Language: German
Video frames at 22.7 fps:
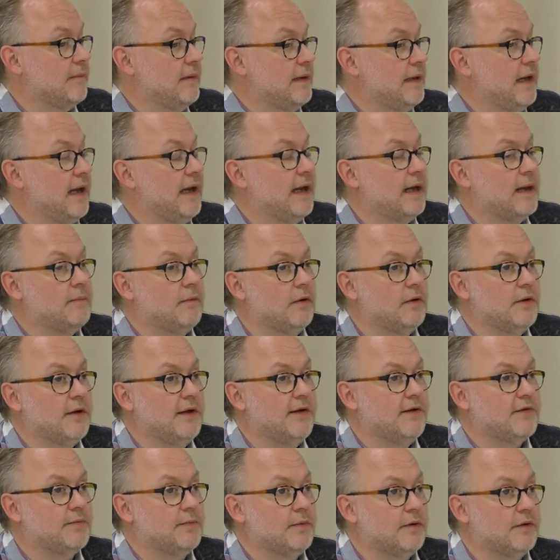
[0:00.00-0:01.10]
Jeder
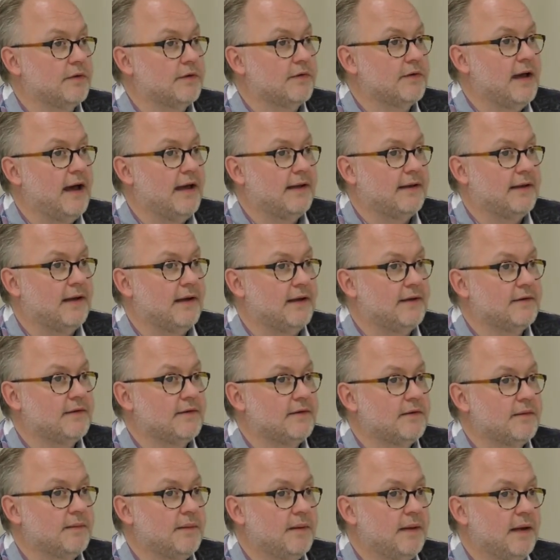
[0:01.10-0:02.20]
Monismus hat
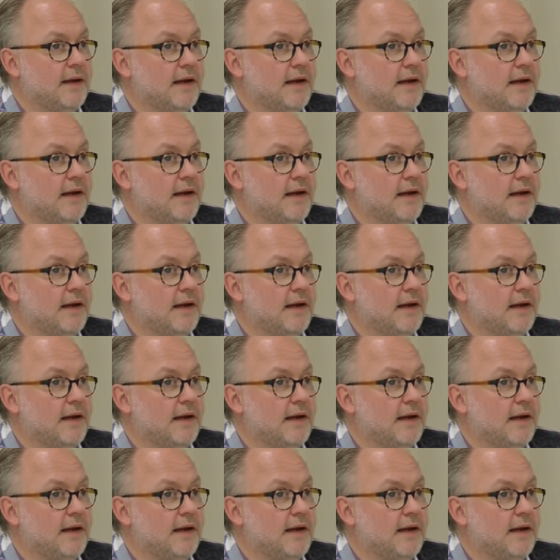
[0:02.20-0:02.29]
das.